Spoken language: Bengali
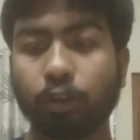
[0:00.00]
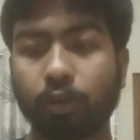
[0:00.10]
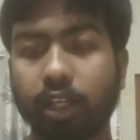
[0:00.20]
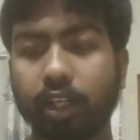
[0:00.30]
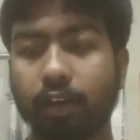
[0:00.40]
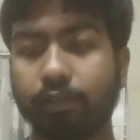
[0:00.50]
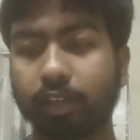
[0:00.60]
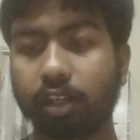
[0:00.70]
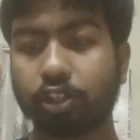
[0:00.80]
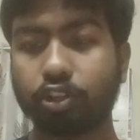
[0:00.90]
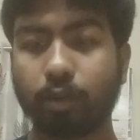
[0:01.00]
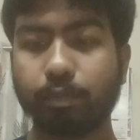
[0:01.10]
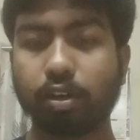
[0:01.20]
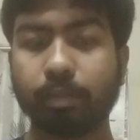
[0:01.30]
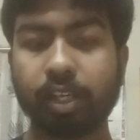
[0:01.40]
দক্ষিণ আফ্রিকার
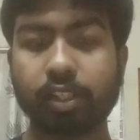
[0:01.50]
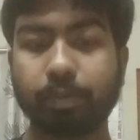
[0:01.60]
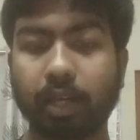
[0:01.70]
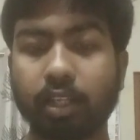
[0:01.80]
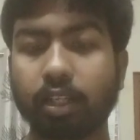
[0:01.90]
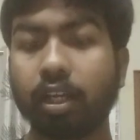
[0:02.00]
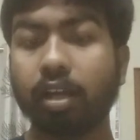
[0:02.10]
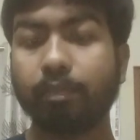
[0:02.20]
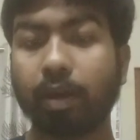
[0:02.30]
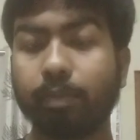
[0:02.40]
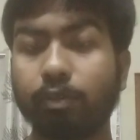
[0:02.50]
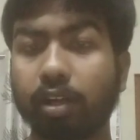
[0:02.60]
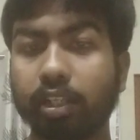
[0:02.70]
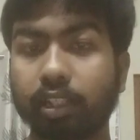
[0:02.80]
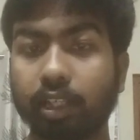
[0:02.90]
শবনম ইসমাইল
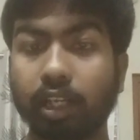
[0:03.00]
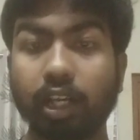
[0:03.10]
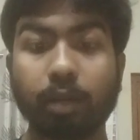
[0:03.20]
ফেব্রুয়ারিতে